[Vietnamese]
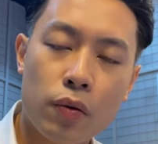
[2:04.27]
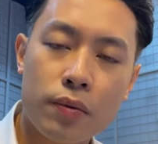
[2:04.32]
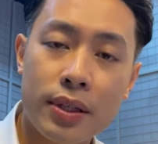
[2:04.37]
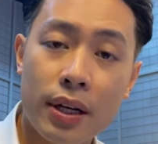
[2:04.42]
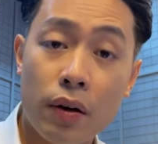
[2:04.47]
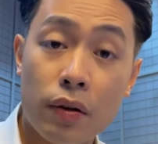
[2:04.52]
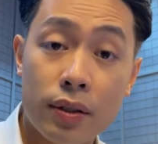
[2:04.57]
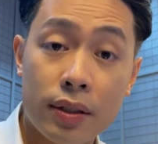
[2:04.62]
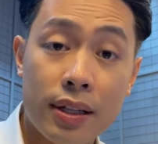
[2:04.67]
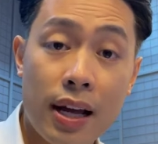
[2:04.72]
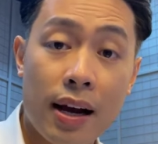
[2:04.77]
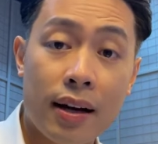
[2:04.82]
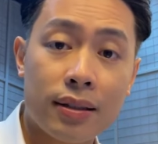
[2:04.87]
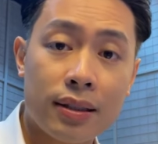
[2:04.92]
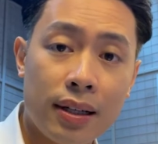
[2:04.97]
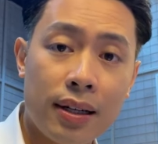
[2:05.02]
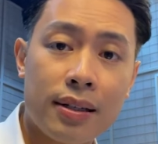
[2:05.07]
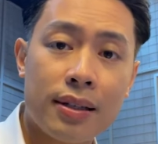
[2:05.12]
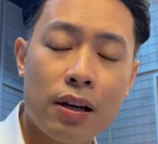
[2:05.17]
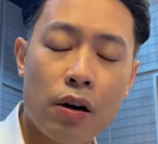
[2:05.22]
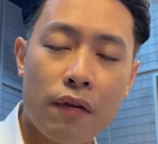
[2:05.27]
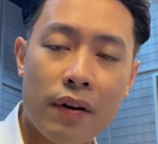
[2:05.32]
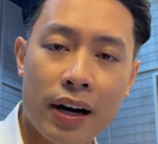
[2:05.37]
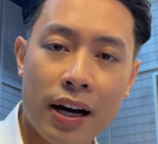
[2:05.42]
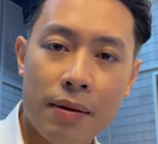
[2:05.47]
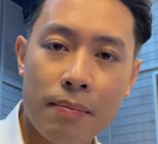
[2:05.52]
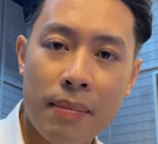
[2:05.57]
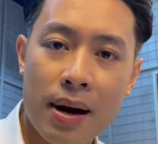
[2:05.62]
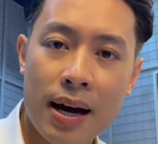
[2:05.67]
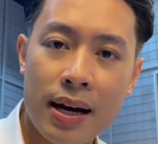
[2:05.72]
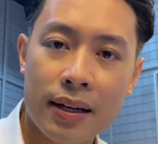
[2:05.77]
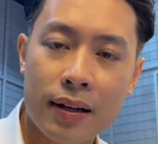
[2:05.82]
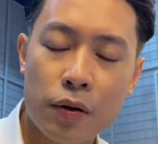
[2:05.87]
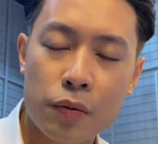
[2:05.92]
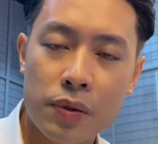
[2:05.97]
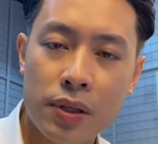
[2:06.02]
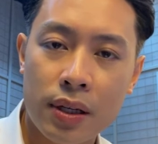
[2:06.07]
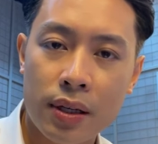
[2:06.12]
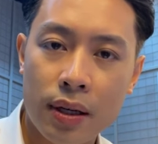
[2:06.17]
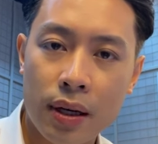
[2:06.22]
cũng sẽ còn tăng rất là nhiều vào ngày mai
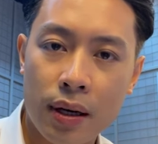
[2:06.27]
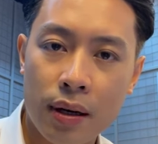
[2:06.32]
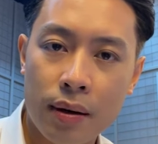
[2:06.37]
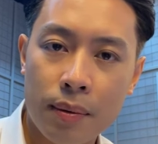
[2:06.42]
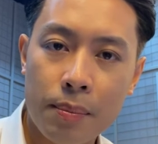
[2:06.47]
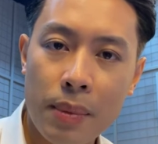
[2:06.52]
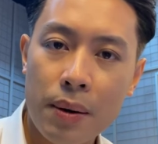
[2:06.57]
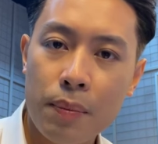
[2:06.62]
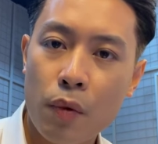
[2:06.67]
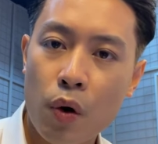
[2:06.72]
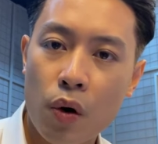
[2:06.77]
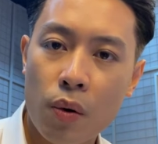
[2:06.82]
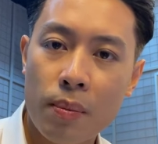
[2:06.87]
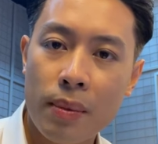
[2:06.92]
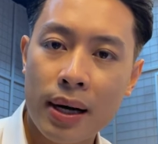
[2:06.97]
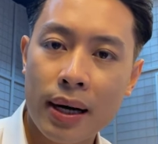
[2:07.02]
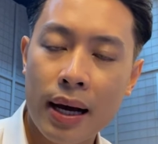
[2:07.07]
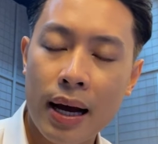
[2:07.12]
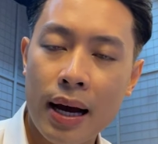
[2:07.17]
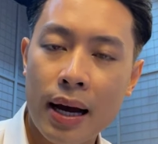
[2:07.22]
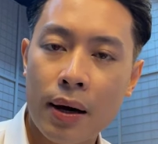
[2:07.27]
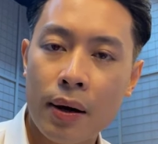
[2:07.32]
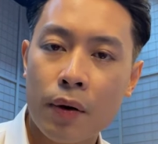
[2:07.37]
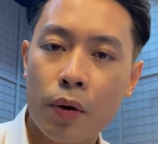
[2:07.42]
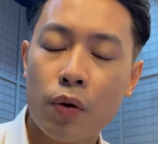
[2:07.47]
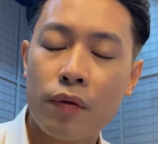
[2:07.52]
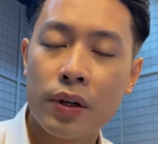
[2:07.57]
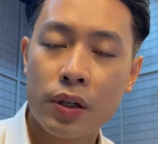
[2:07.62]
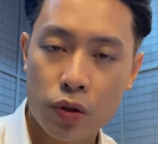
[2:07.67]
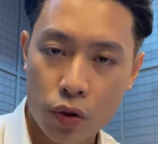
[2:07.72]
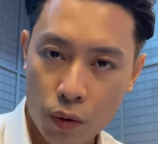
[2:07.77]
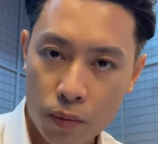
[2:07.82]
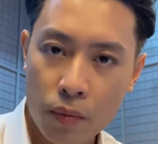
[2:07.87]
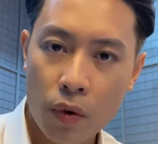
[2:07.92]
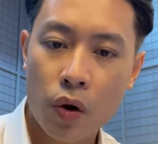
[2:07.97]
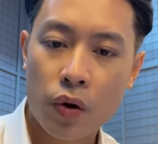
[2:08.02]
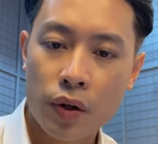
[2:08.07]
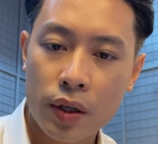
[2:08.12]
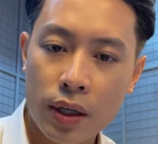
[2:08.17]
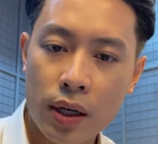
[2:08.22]
không chỉ ở Bắc Bộ mà cả khu vực Trung
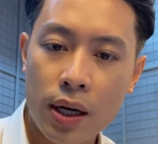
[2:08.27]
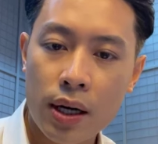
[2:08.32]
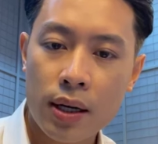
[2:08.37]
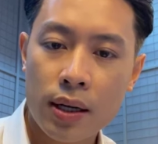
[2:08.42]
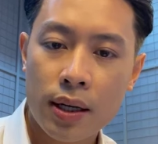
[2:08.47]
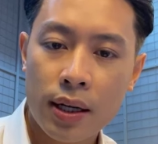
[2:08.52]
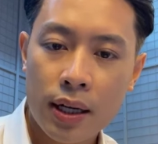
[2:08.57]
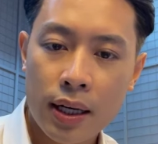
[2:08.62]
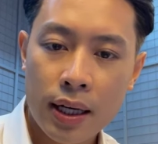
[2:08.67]
Bộ nữa